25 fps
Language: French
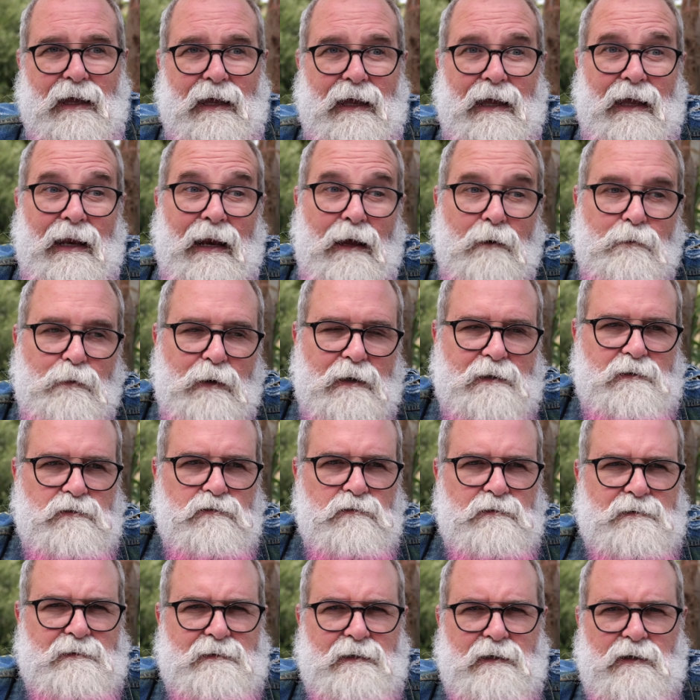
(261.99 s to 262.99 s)
Et
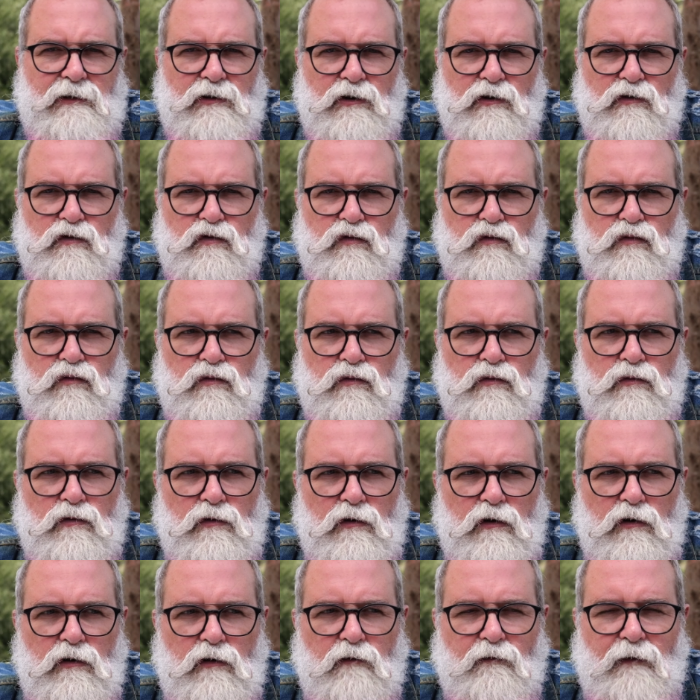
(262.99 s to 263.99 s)
l'impression, c'est que tout
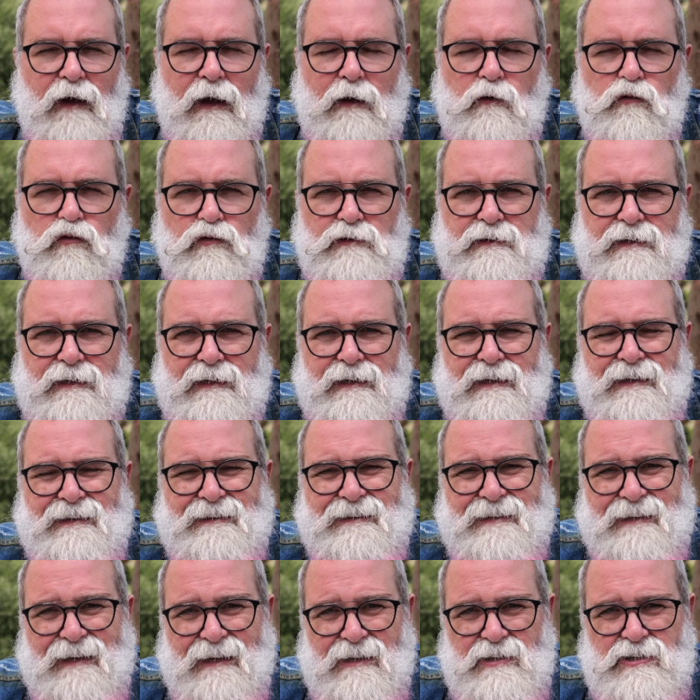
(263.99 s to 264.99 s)
euh, va coûter
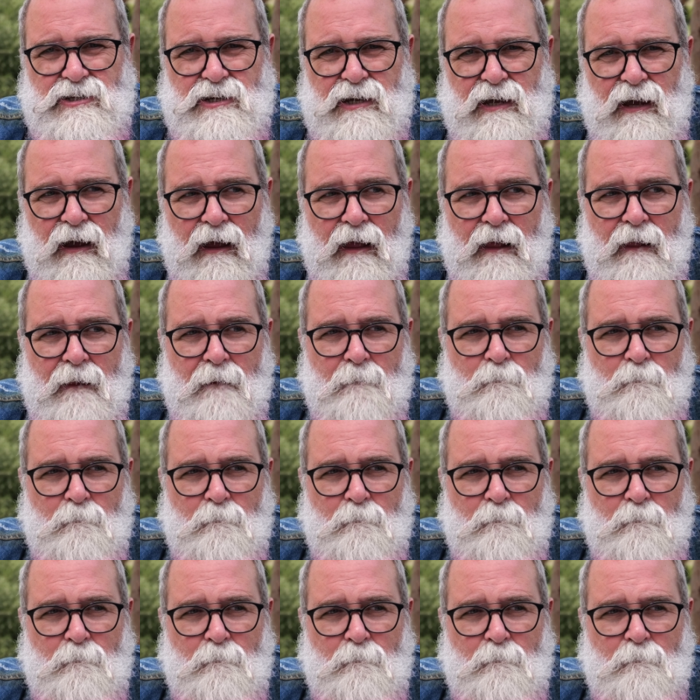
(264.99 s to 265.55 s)
très cher.